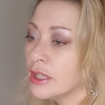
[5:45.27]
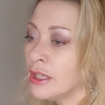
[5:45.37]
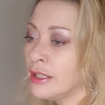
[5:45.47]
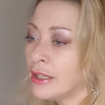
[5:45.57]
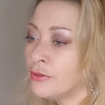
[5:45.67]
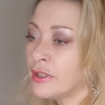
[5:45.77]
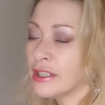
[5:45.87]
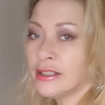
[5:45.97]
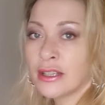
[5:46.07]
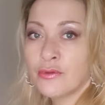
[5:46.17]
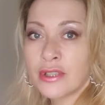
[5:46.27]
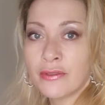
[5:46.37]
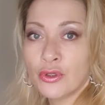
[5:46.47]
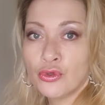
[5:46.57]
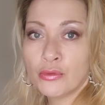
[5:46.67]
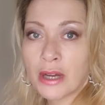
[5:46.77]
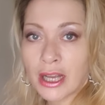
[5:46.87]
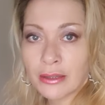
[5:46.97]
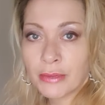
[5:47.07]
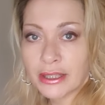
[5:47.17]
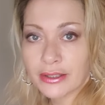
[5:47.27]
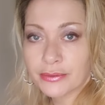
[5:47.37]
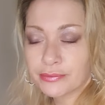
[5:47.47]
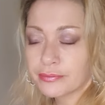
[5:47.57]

il y a une vérité que vous avez eu du mal à admettre.